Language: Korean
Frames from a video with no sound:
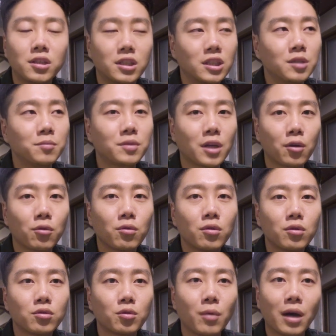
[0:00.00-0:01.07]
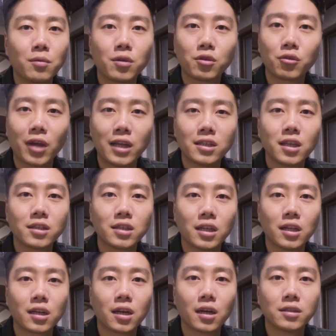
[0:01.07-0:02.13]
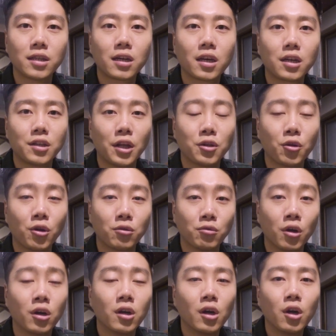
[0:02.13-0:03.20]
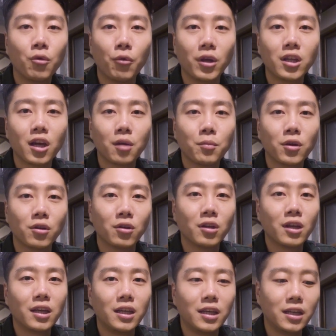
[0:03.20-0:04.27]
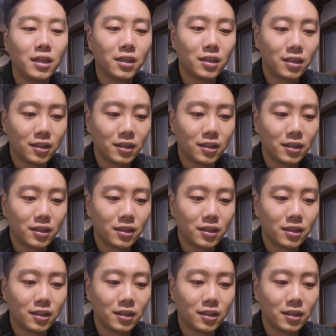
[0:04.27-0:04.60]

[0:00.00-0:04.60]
진입자로 좀 아무래도 괜찮지 않을까 생각이 되더라고요. 왜냐하면 이